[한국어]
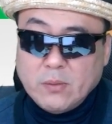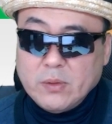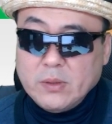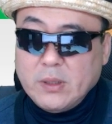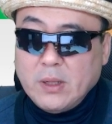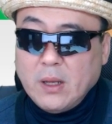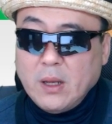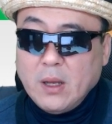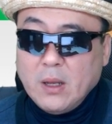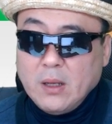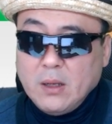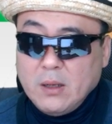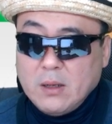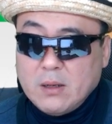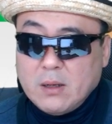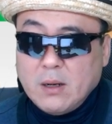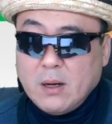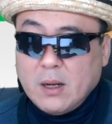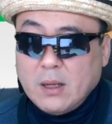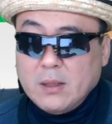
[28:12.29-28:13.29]
근데 이
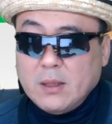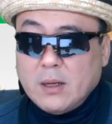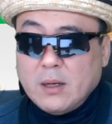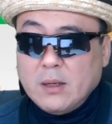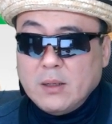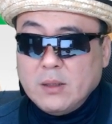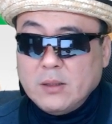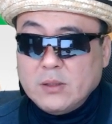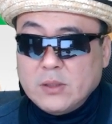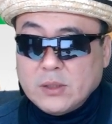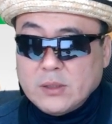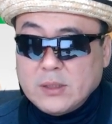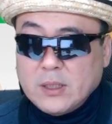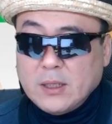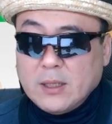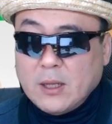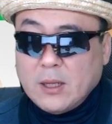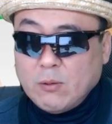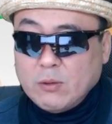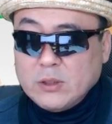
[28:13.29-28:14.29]
클라르나는 적자
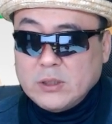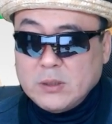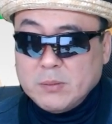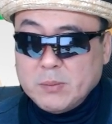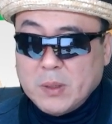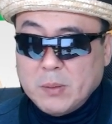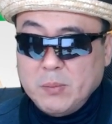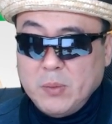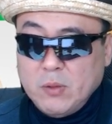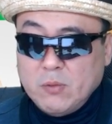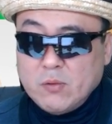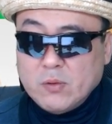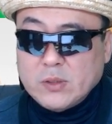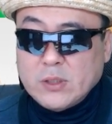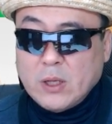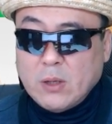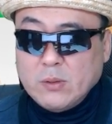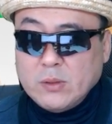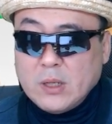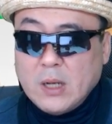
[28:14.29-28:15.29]
나고 있지만 미국
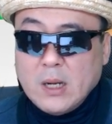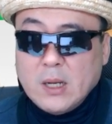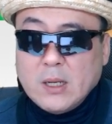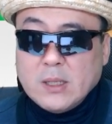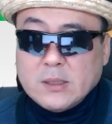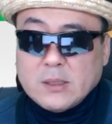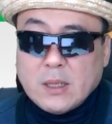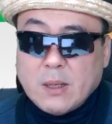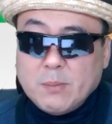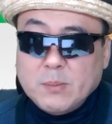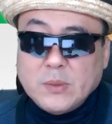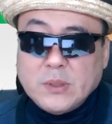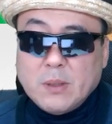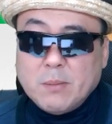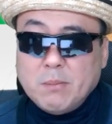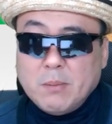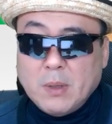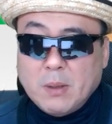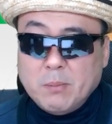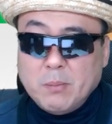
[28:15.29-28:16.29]
사용자
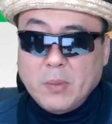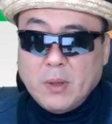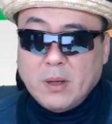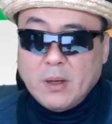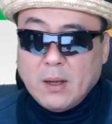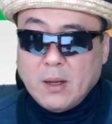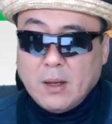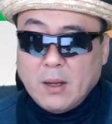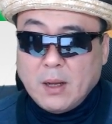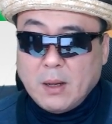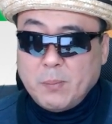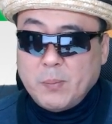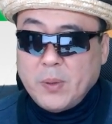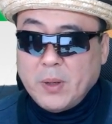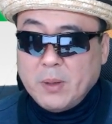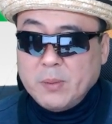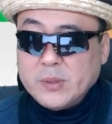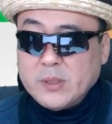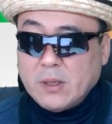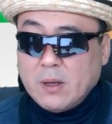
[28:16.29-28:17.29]
3천만 명
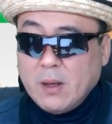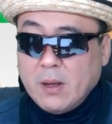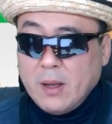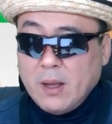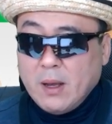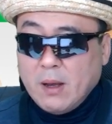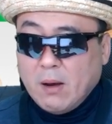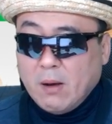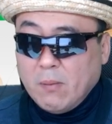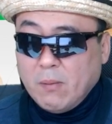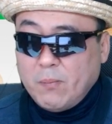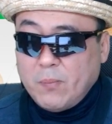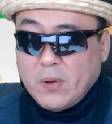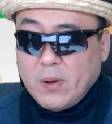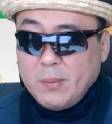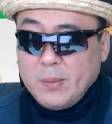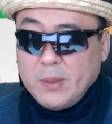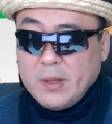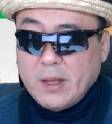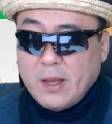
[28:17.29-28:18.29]
합해하면서
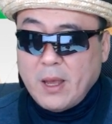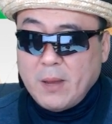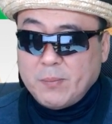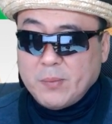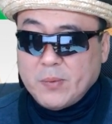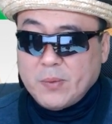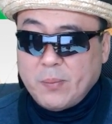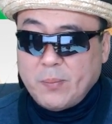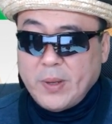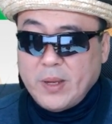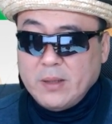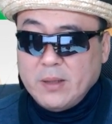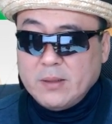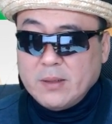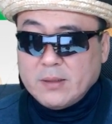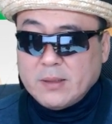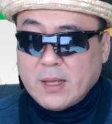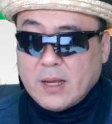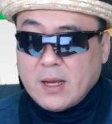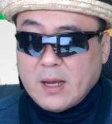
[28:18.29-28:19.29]
어펌이나 애프터페이 등
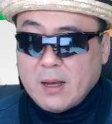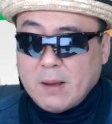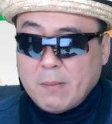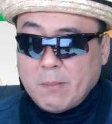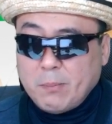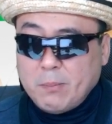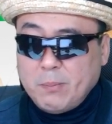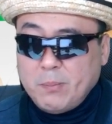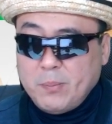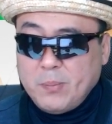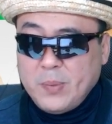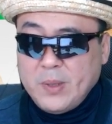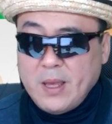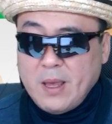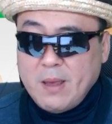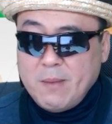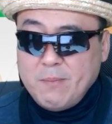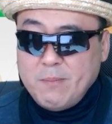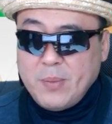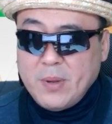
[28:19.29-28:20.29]
타
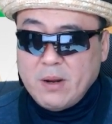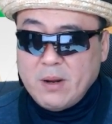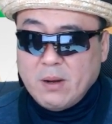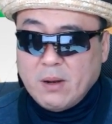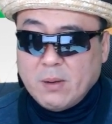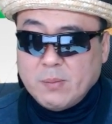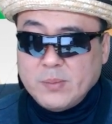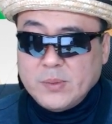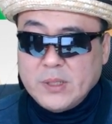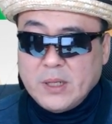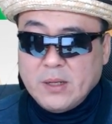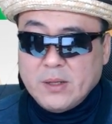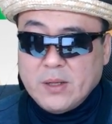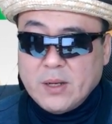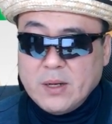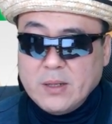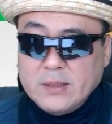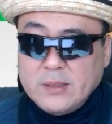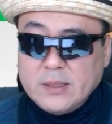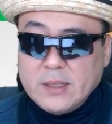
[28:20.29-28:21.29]
BNPL 업체의
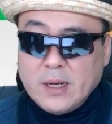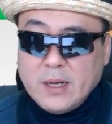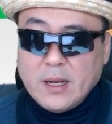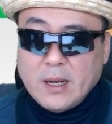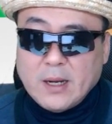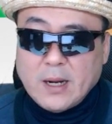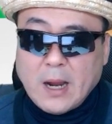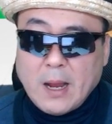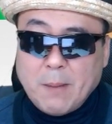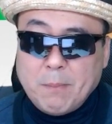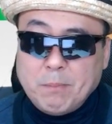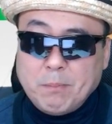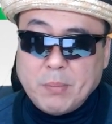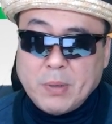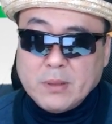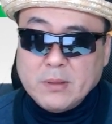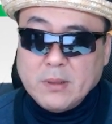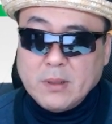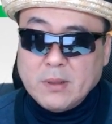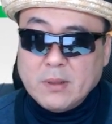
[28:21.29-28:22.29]
결제량을
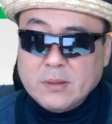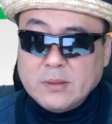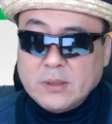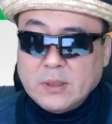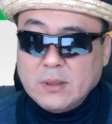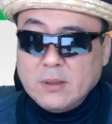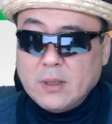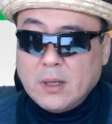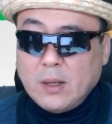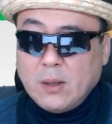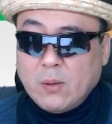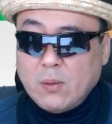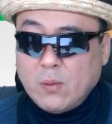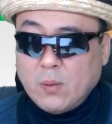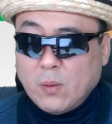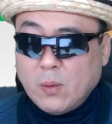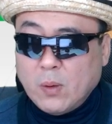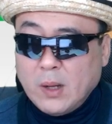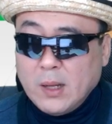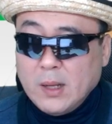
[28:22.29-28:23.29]
합판을
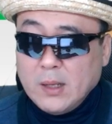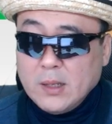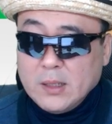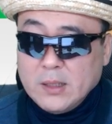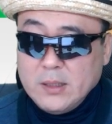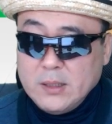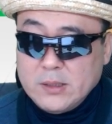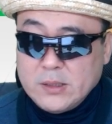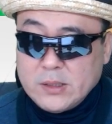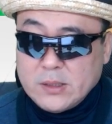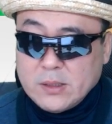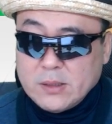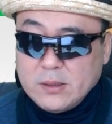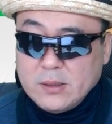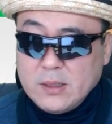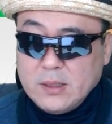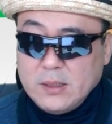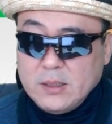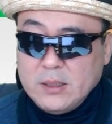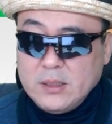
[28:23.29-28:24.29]
증가했고,
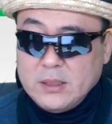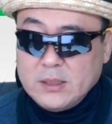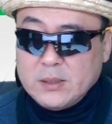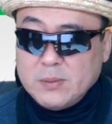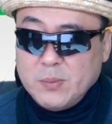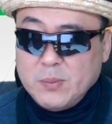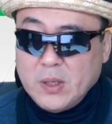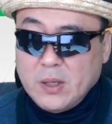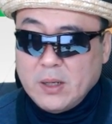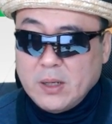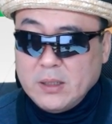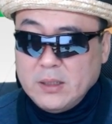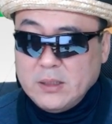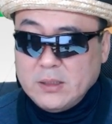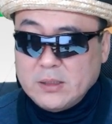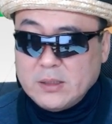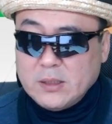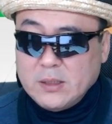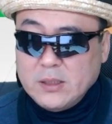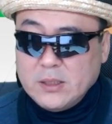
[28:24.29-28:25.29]
2020년과
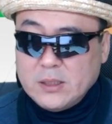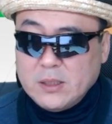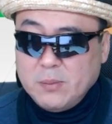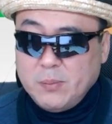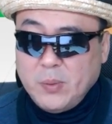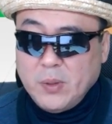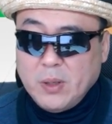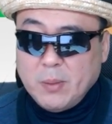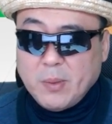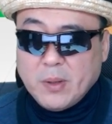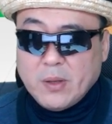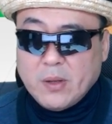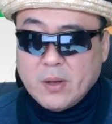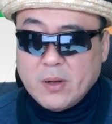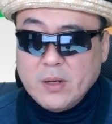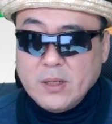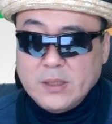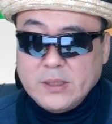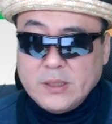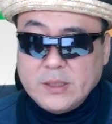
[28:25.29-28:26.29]
2021년 비교하면
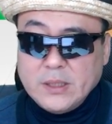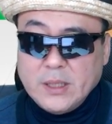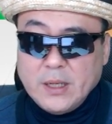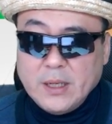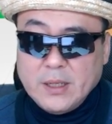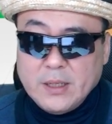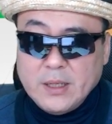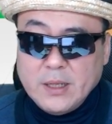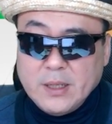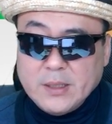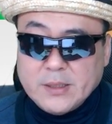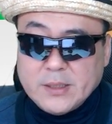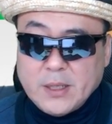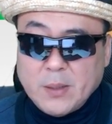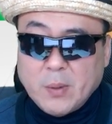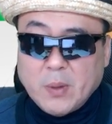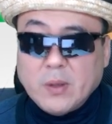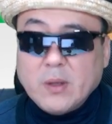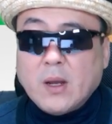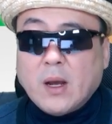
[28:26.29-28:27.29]
결제액이
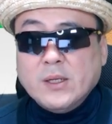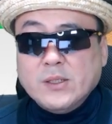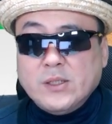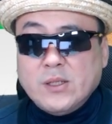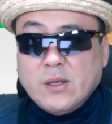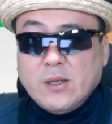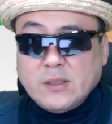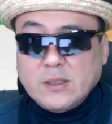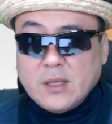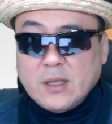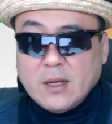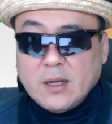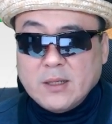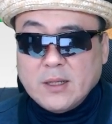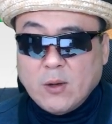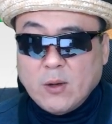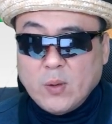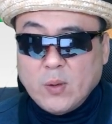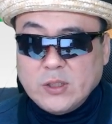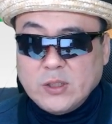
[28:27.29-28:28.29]
그러니까 적자는
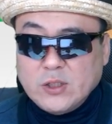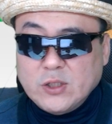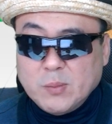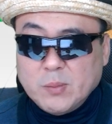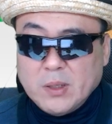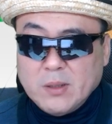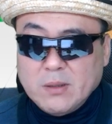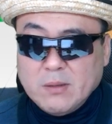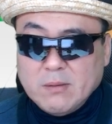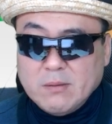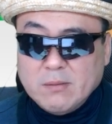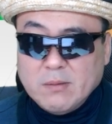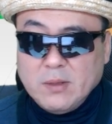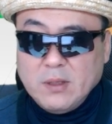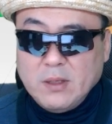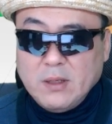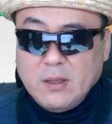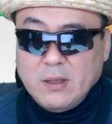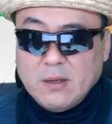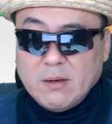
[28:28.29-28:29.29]
나고 있지만
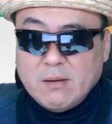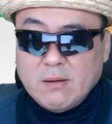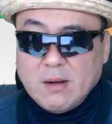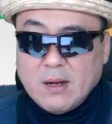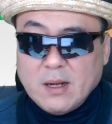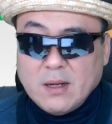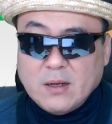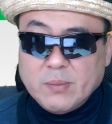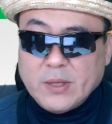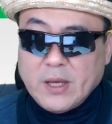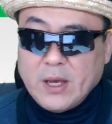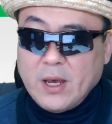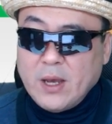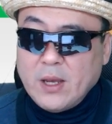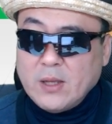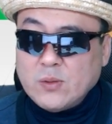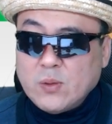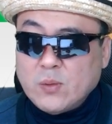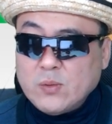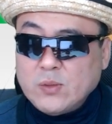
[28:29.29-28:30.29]
이 클라르나는
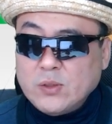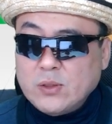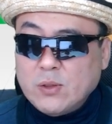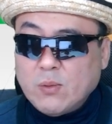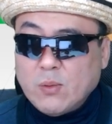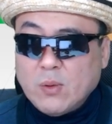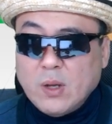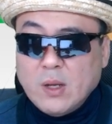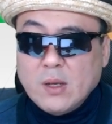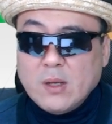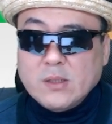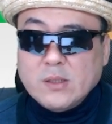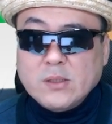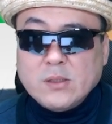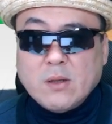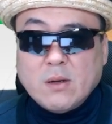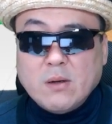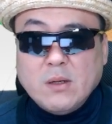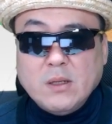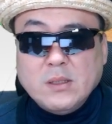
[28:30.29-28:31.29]
계속적으로
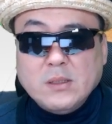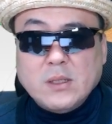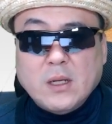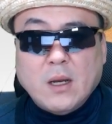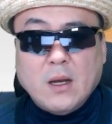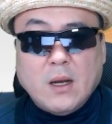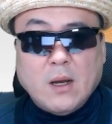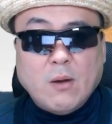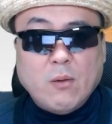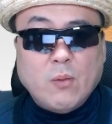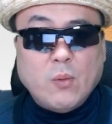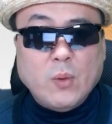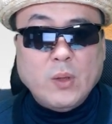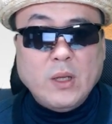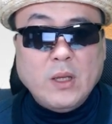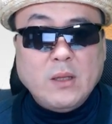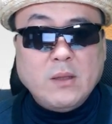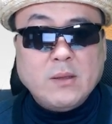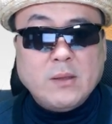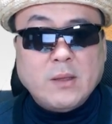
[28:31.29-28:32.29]
성장하고
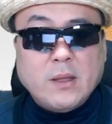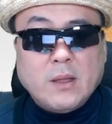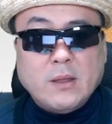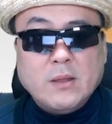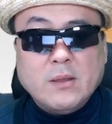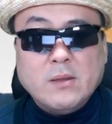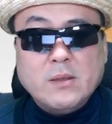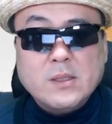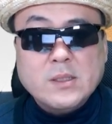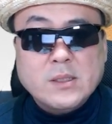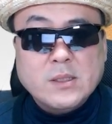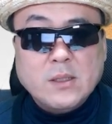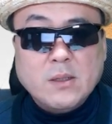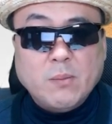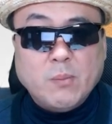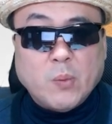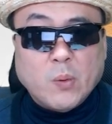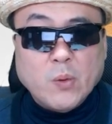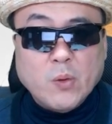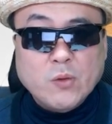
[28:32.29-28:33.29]
있다는 것을
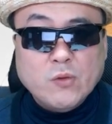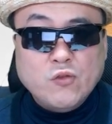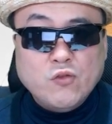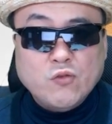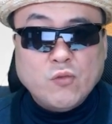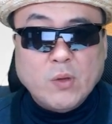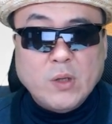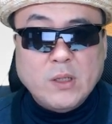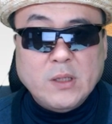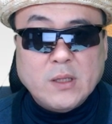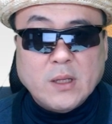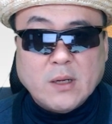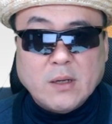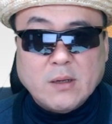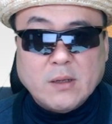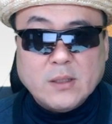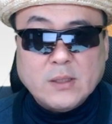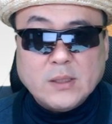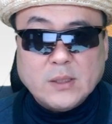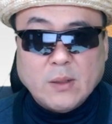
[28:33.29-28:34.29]
보여주고 있다는
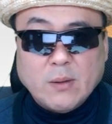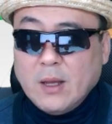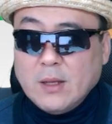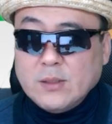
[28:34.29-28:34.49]
거죠.